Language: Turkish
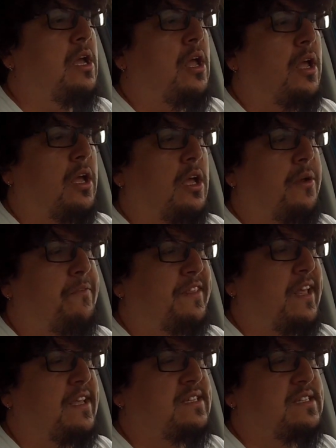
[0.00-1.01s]
e,
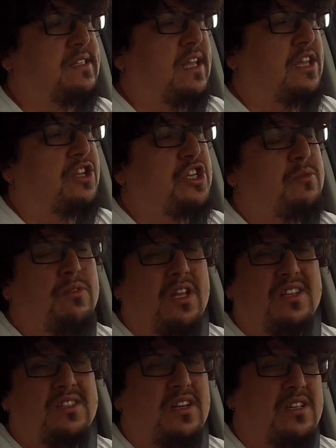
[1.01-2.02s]
vites
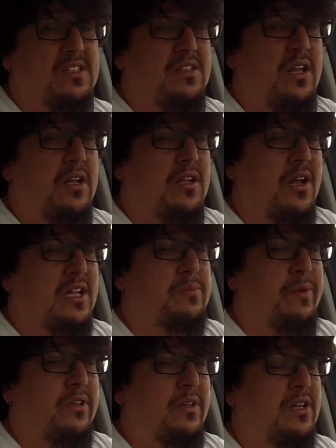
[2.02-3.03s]
değişimleri sırasında gaz
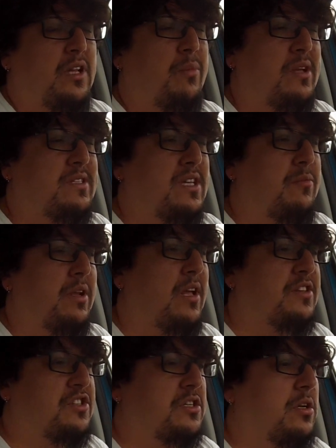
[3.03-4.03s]
pedalındaki baskıyı
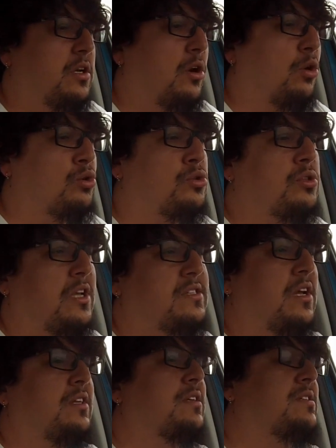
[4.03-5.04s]
birazcık olsun
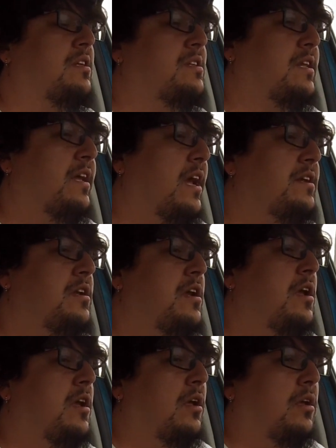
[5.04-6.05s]
azaltırsanız eğer
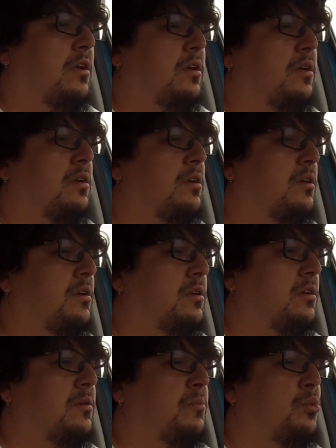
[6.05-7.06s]
e,
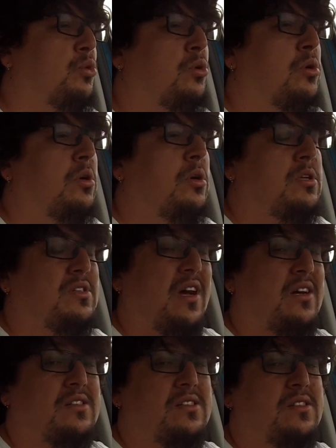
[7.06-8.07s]
bu
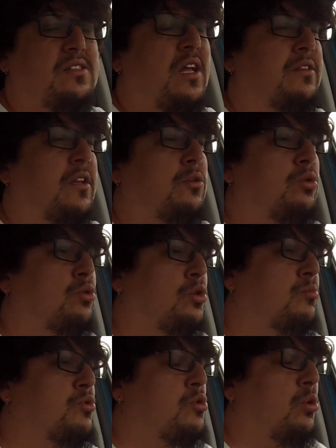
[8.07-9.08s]
sarsıntıdan da
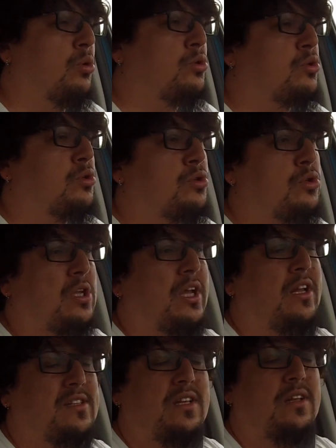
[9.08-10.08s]
kurtulmuş olursunuz.
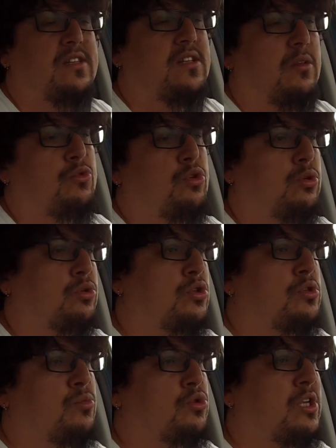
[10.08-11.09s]
En azından azaltmış
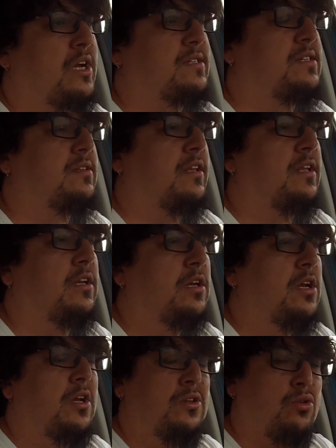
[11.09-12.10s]
olursunuz bu sarsıntıyı.
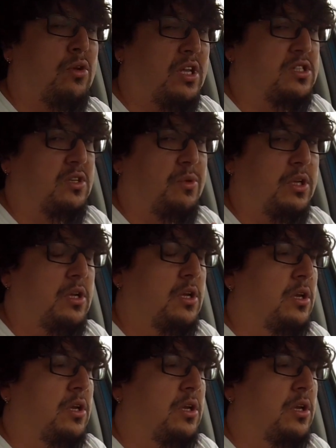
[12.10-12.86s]
Çok azıcık bir